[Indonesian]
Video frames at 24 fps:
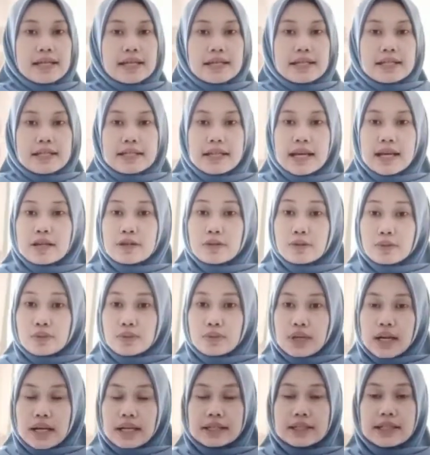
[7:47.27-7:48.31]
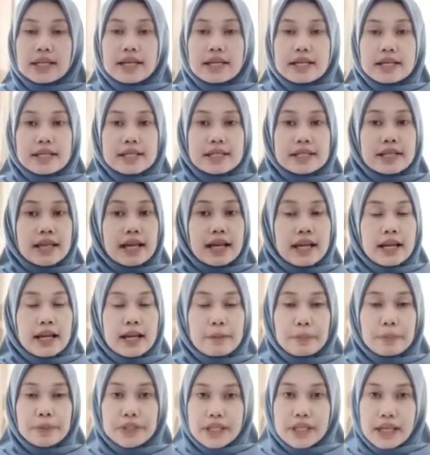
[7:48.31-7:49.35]
dan kurang dari segala
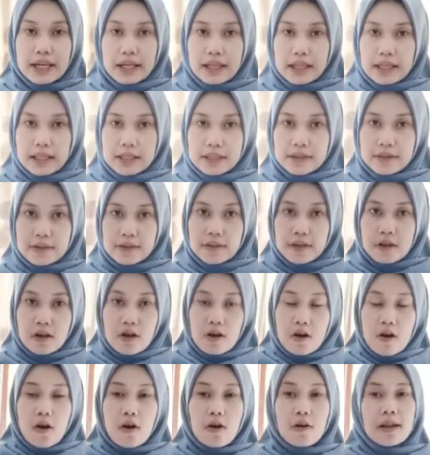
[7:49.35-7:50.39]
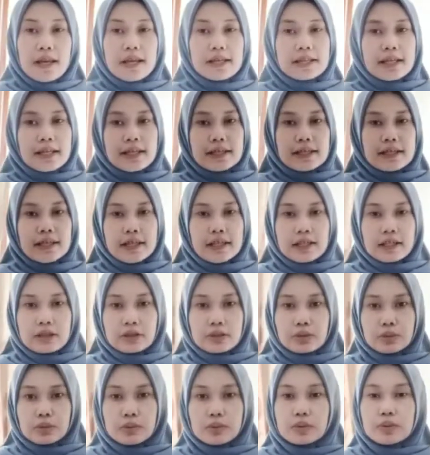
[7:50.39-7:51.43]
penyakit. Oleh karena
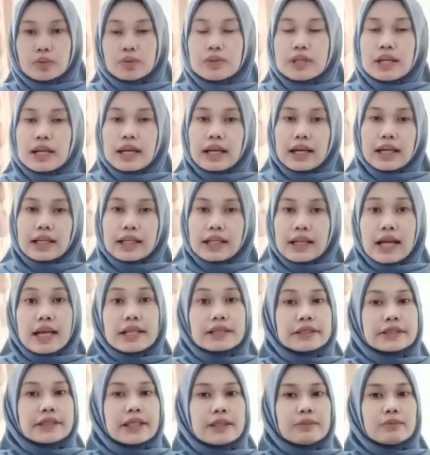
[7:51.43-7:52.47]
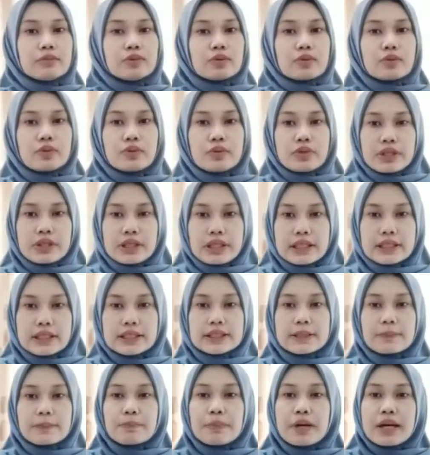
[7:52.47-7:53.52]
itu, gunakanlah jamu kunyit
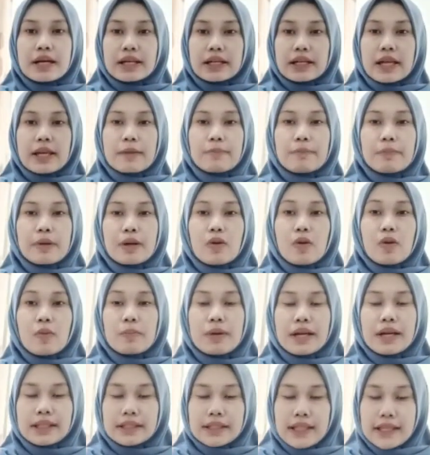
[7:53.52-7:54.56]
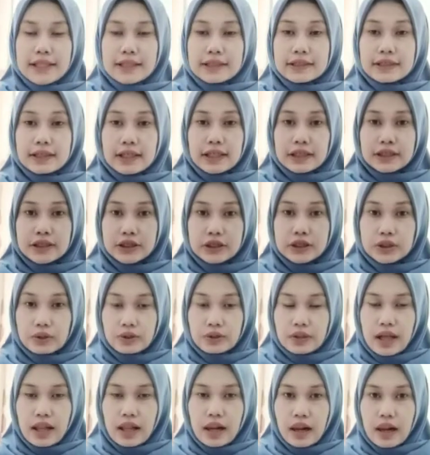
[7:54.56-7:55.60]
sebagai pengobatan
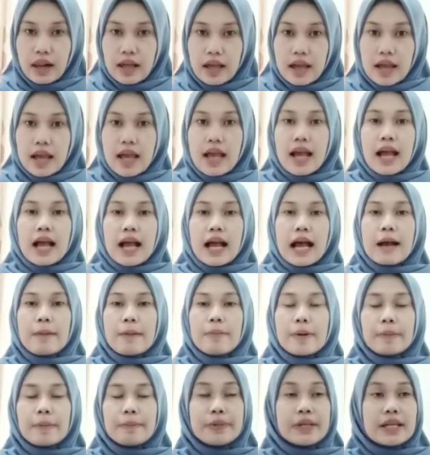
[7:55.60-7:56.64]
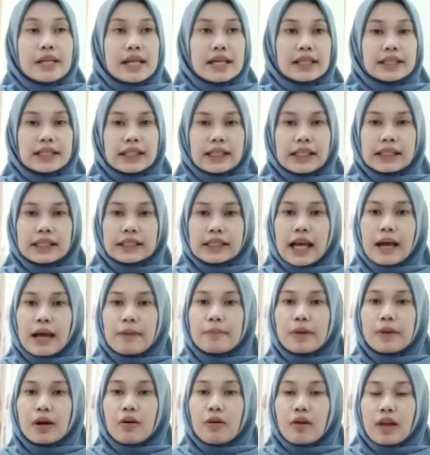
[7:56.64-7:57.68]
tradisional. Apabila kita
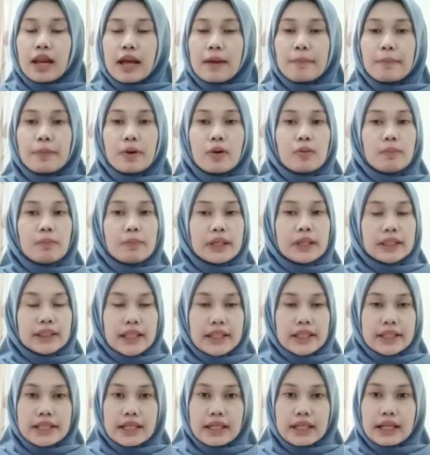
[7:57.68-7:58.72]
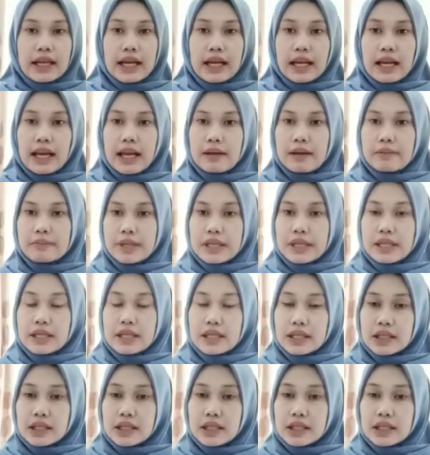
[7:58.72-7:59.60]
mengolah pengobatan yang alami